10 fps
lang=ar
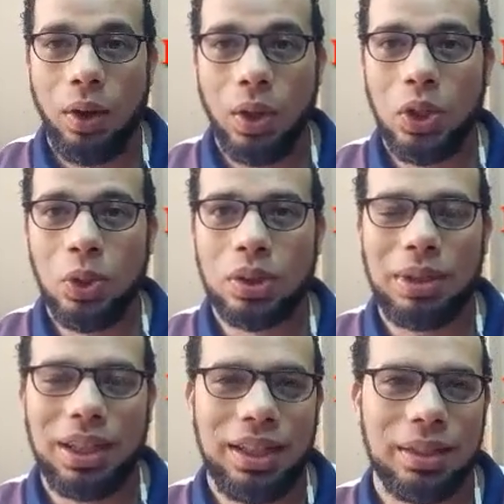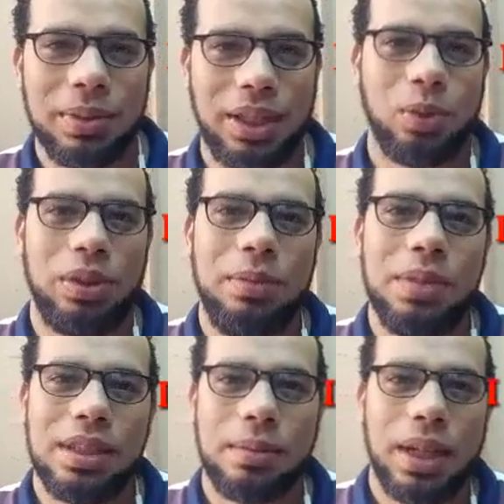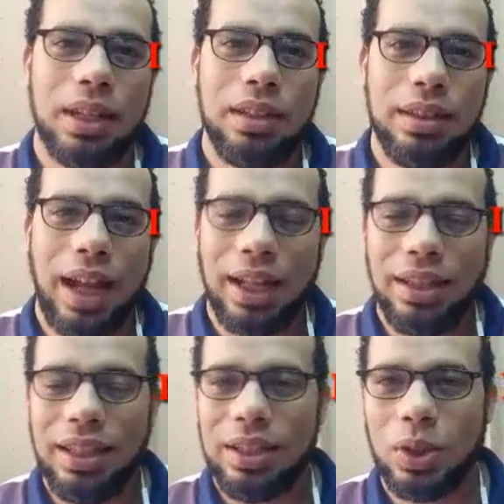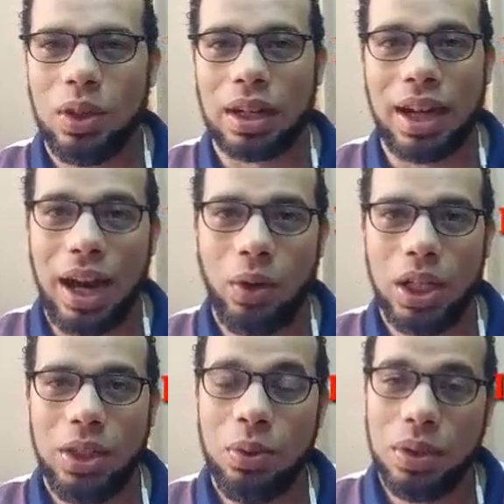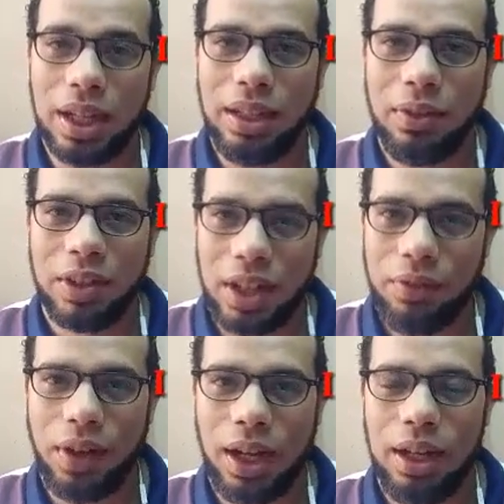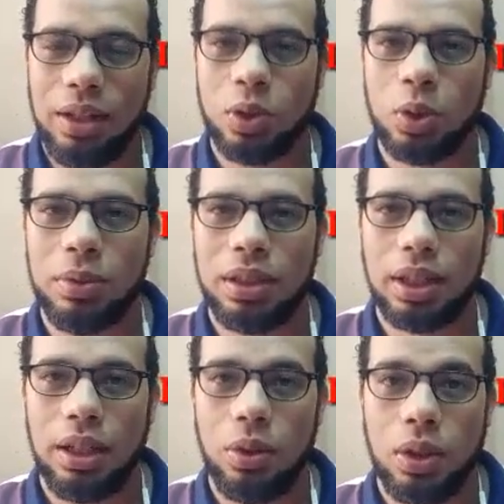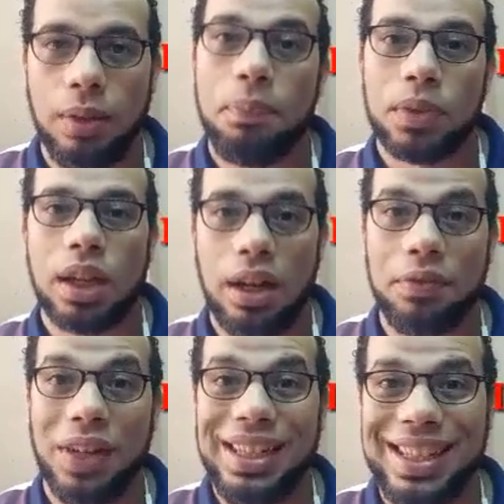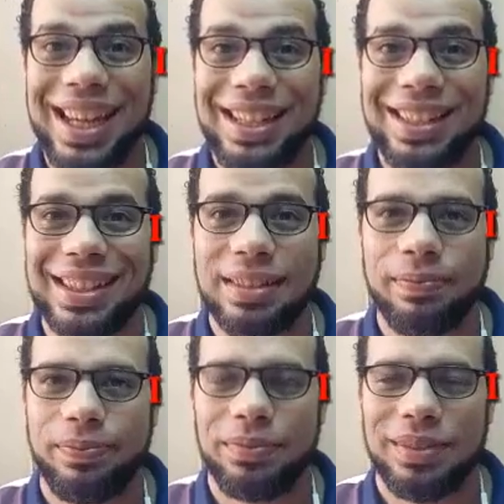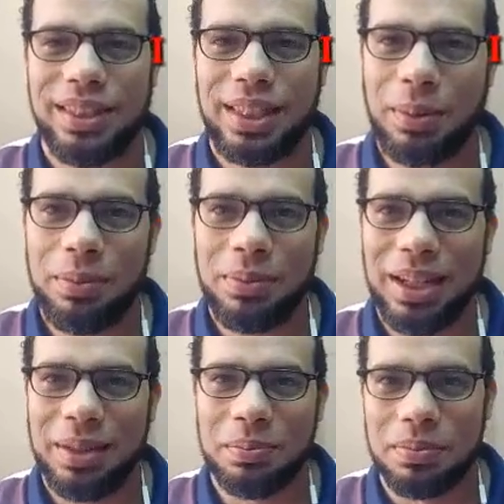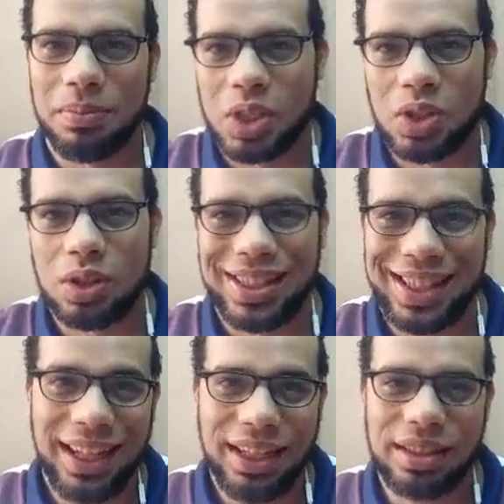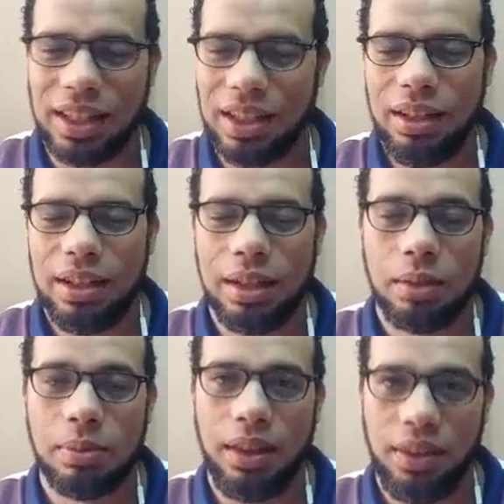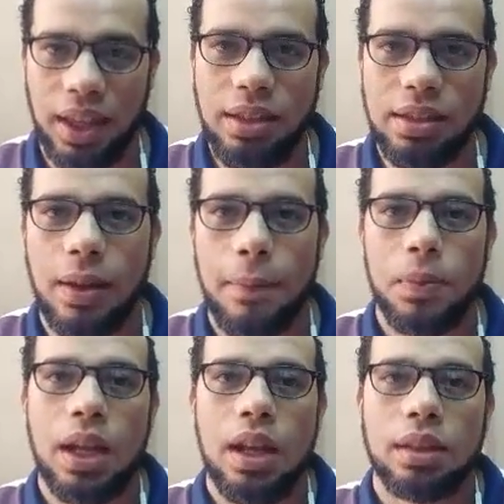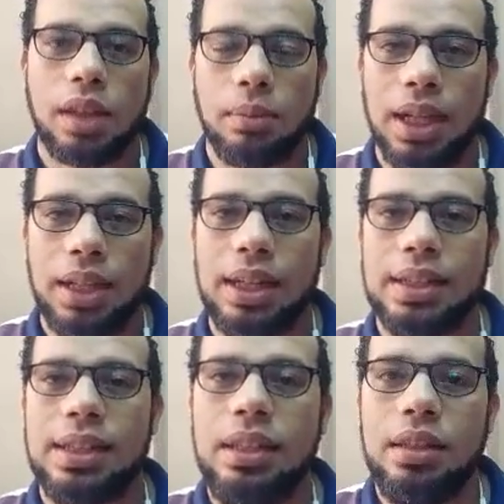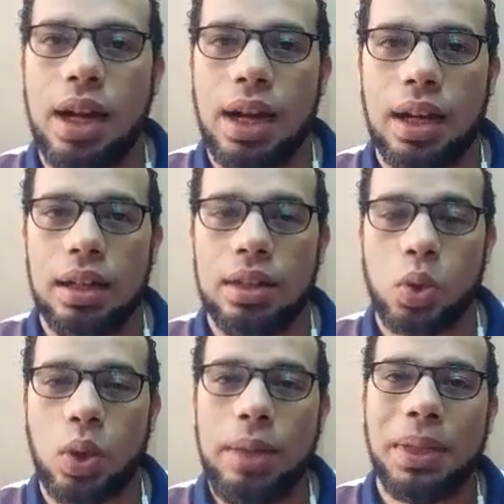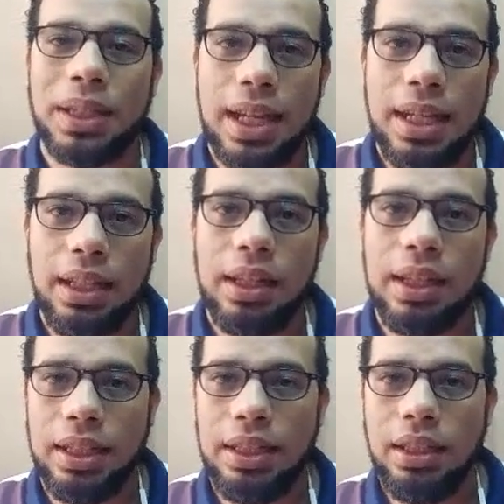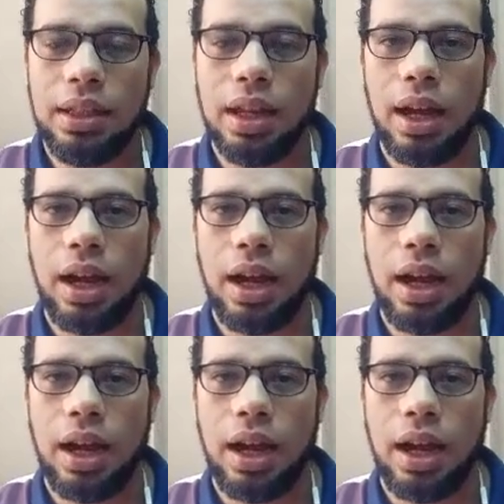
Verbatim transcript: هاو ار يو طبعا احنا متعودين من زمان حد يجي يقول لك هاو ار يو كيف حالك تقوم انت قايل له ايه ام فاين ثانكس طبعا هي مش ثانكس كده هي تبقى ثانكس طيب احنا عايزين شويه بدايل ل